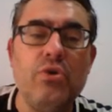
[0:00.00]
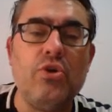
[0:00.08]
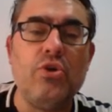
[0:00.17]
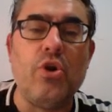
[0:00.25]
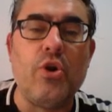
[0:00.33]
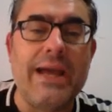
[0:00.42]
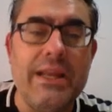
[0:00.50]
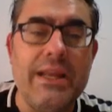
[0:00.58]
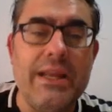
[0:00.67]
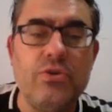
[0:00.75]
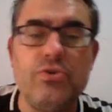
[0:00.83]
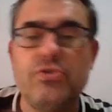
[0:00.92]
con los
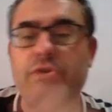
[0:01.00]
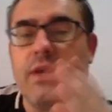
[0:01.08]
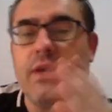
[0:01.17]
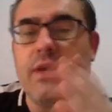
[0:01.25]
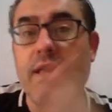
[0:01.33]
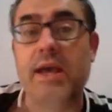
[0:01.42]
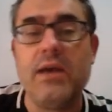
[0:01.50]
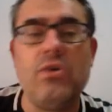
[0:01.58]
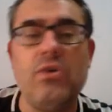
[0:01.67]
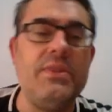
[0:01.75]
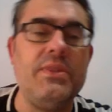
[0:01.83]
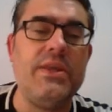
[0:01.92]
regalitos que ya
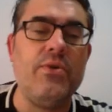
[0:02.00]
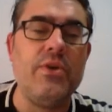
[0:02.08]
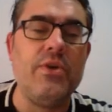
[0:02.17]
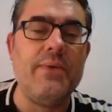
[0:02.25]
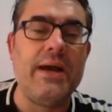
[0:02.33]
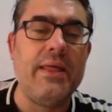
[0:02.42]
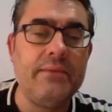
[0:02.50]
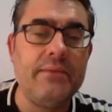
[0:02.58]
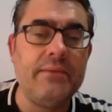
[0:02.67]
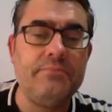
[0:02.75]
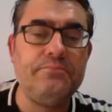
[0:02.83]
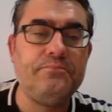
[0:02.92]
comentaron que iban a
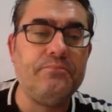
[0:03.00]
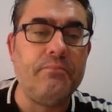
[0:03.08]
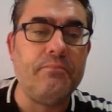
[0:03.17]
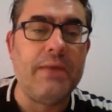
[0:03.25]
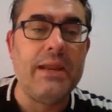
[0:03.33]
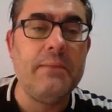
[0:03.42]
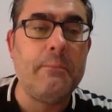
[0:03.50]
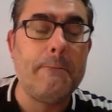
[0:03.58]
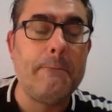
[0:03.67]
dar, ¿vale?